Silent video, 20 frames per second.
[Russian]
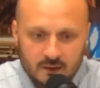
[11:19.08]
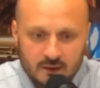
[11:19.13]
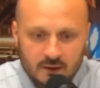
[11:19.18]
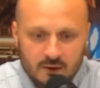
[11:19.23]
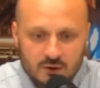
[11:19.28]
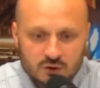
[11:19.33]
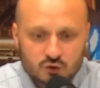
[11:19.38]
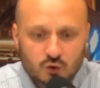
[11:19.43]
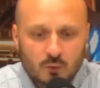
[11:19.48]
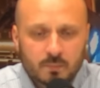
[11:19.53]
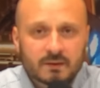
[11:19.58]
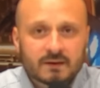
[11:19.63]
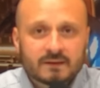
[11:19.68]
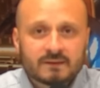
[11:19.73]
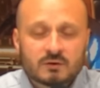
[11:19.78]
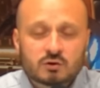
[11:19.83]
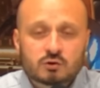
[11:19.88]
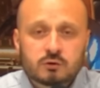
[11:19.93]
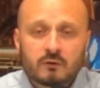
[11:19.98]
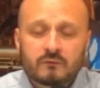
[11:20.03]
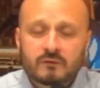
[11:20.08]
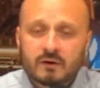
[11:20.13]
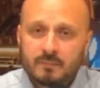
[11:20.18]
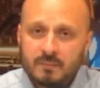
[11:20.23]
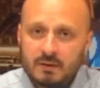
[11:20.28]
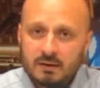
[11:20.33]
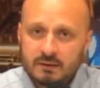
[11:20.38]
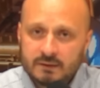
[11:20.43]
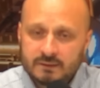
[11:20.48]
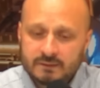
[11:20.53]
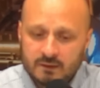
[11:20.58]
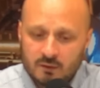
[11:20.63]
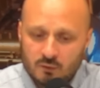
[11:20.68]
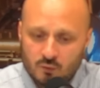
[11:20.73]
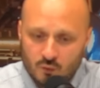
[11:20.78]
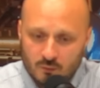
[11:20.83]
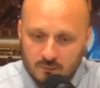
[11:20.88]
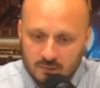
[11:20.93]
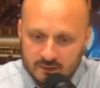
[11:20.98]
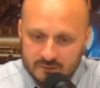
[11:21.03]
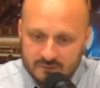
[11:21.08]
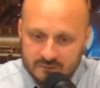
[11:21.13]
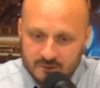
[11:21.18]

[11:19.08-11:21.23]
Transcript: что произошло в Хмельницкой области?